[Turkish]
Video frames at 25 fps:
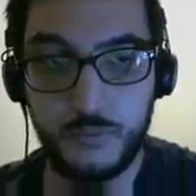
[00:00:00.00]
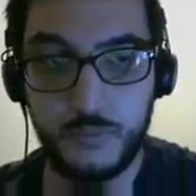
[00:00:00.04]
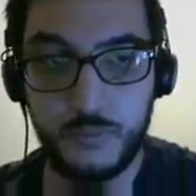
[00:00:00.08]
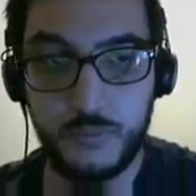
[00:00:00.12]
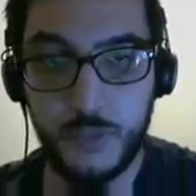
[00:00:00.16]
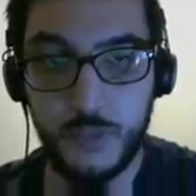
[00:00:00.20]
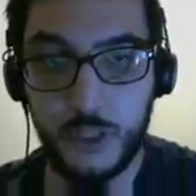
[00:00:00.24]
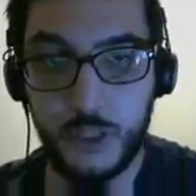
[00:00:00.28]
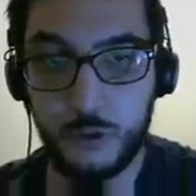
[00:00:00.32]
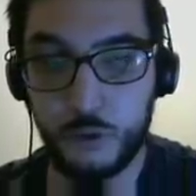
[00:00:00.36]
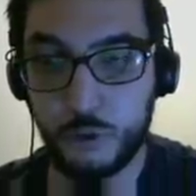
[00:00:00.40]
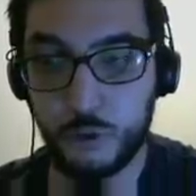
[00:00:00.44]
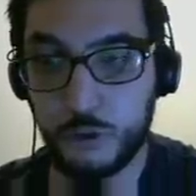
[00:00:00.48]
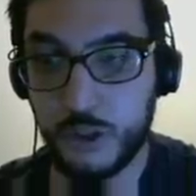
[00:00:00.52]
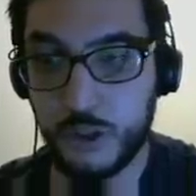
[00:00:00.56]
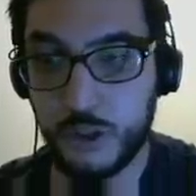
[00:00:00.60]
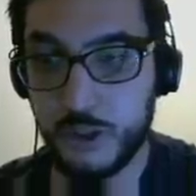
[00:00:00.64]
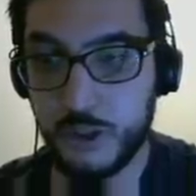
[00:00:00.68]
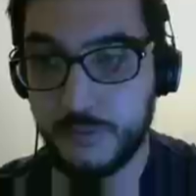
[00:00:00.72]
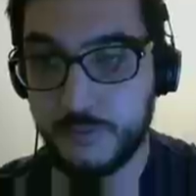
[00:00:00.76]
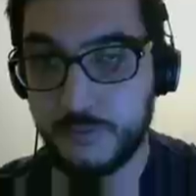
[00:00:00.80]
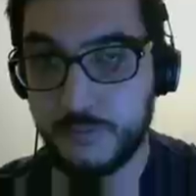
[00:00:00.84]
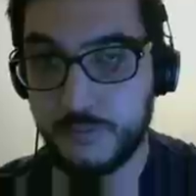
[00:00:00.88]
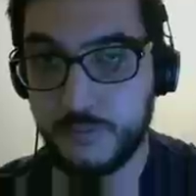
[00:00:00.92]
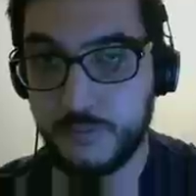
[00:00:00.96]
Ne Randuin konuda?
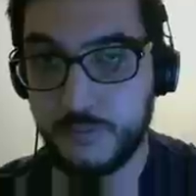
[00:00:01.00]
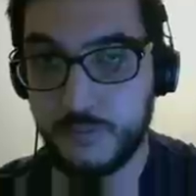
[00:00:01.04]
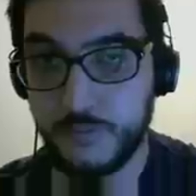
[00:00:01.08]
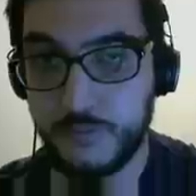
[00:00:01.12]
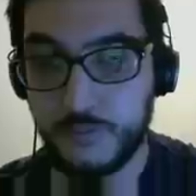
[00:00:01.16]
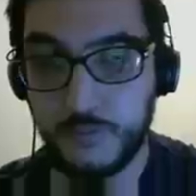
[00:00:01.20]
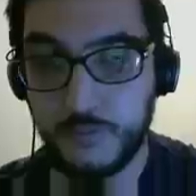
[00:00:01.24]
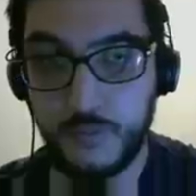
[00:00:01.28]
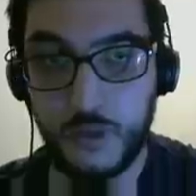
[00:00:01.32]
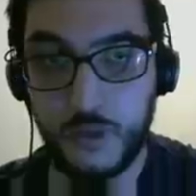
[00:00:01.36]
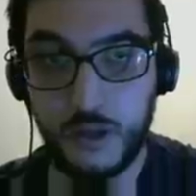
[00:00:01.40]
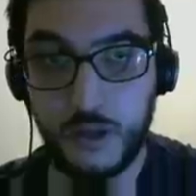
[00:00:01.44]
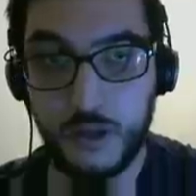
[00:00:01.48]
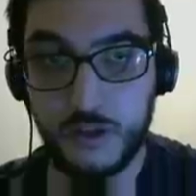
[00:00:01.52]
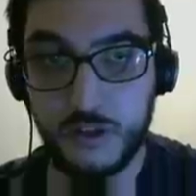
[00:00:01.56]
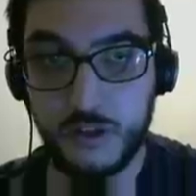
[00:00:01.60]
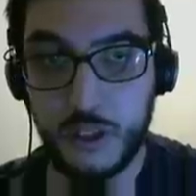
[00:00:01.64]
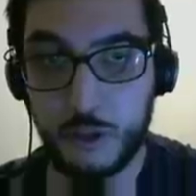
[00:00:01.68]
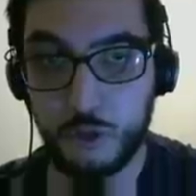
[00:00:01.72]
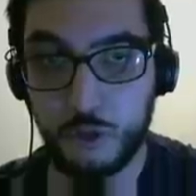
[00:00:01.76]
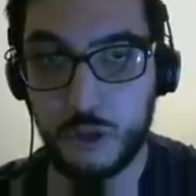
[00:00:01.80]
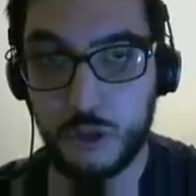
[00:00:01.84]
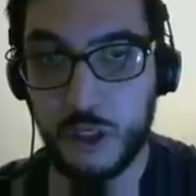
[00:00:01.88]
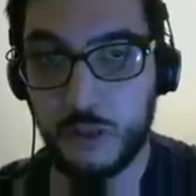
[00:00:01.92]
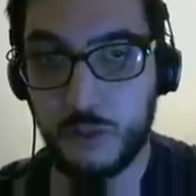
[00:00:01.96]
Bayağı...
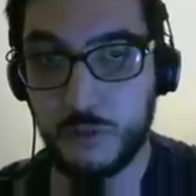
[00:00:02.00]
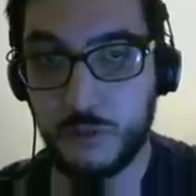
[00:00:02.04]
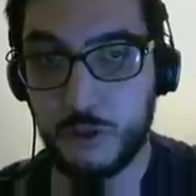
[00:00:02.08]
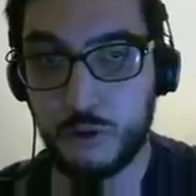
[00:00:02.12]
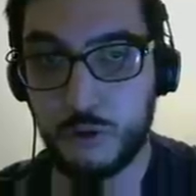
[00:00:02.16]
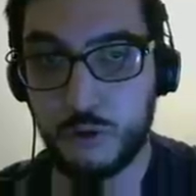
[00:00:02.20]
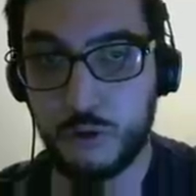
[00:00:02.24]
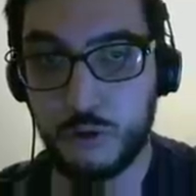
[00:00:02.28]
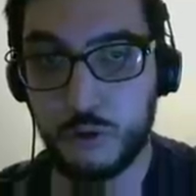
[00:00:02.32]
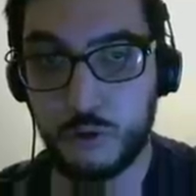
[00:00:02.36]
Randuin almaları Randuin.